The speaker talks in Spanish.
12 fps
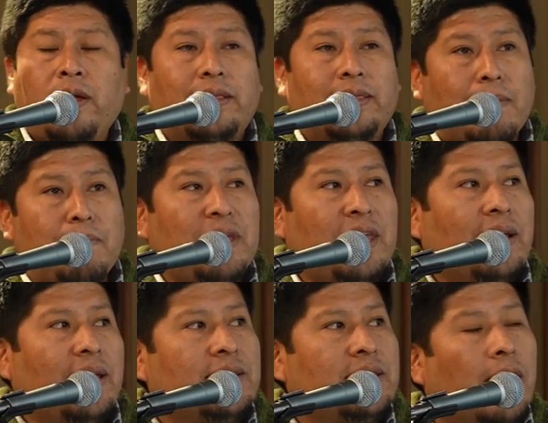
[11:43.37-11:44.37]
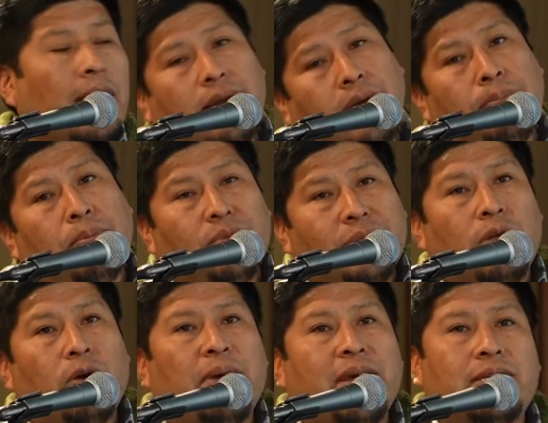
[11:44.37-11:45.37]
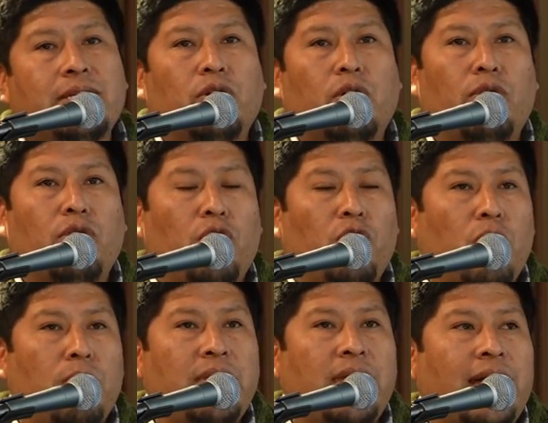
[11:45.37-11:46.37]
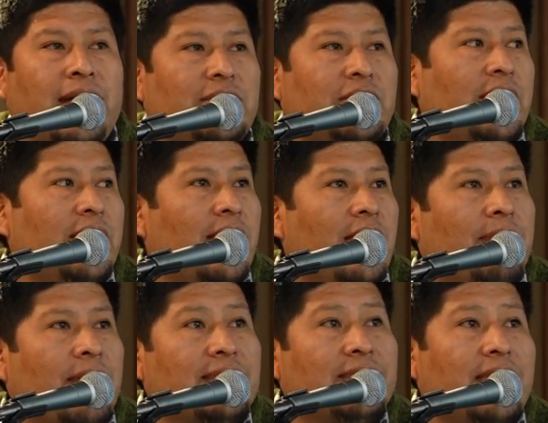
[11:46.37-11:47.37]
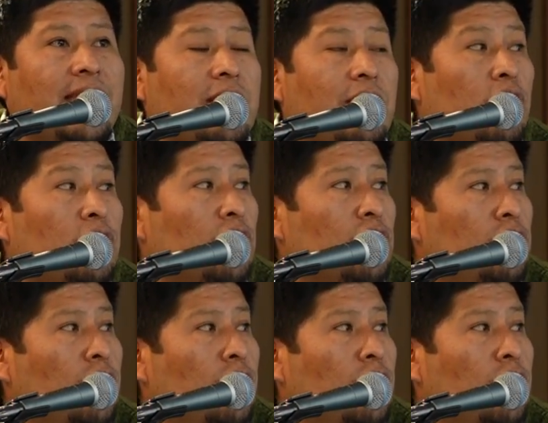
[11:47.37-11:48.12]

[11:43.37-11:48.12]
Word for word: también ya se han apuntado países como Colombia, Chile, Brasil y otros.